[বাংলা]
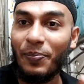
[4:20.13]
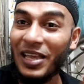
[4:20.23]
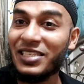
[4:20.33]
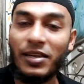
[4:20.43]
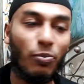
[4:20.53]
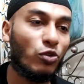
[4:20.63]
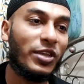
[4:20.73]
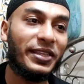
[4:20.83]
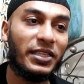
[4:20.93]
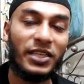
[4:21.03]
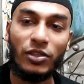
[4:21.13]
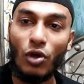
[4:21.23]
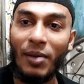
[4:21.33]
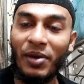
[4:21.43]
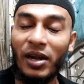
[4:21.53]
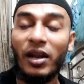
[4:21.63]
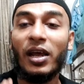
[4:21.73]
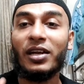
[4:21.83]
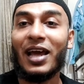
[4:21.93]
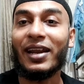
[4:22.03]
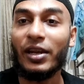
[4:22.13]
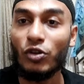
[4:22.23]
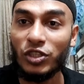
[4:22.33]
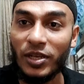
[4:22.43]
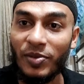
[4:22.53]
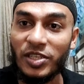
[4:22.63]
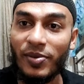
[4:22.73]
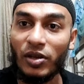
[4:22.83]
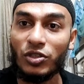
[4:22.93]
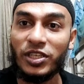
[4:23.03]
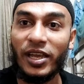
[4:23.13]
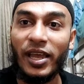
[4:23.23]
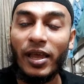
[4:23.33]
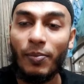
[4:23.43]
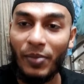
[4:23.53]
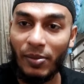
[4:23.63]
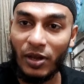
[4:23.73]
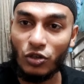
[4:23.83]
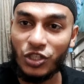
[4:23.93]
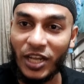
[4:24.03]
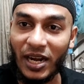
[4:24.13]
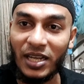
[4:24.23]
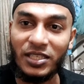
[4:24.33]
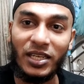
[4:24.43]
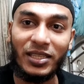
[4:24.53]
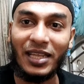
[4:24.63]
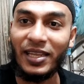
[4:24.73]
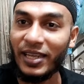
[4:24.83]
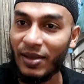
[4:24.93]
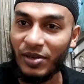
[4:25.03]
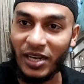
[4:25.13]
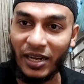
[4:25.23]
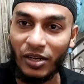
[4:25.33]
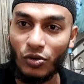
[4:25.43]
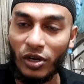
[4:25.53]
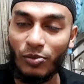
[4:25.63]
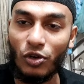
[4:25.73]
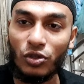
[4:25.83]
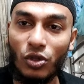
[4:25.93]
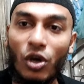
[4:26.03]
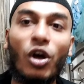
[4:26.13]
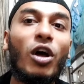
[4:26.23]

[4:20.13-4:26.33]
পেজটা পোষাইতে চাই তো আমার টার্গেট হচ্ছে বেশিরভাগ হচ্ছে মেয়ে মানুষ যারা আছে তাদেরকে আমি আমি টার্গেট করে মূলত